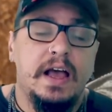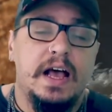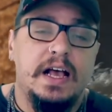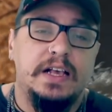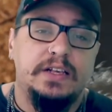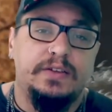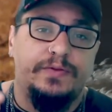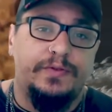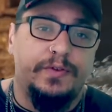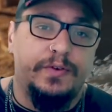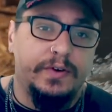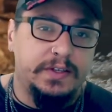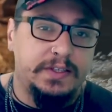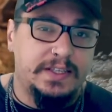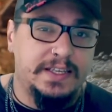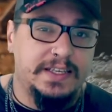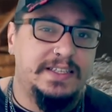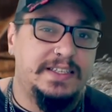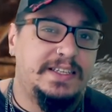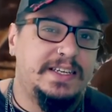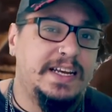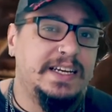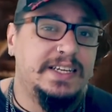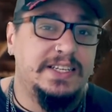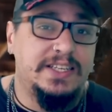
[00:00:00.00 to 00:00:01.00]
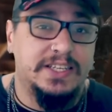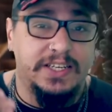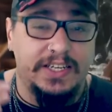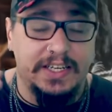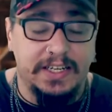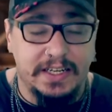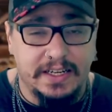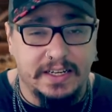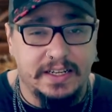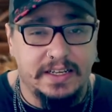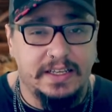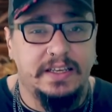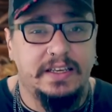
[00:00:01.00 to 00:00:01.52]
as forças de a
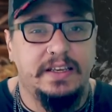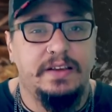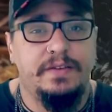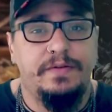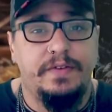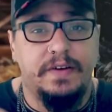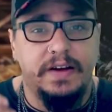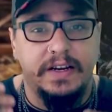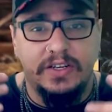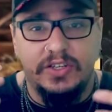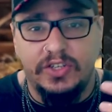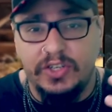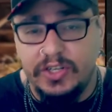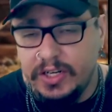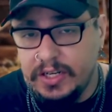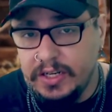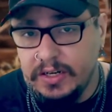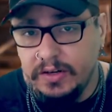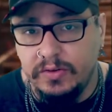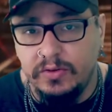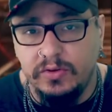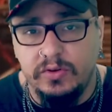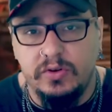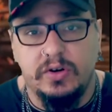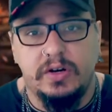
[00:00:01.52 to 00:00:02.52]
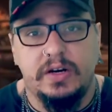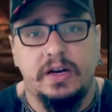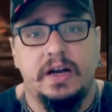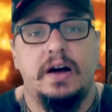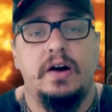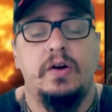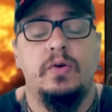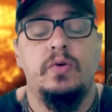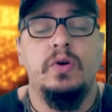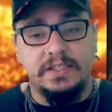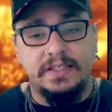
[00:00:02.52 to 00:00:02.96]
China invadiram o local,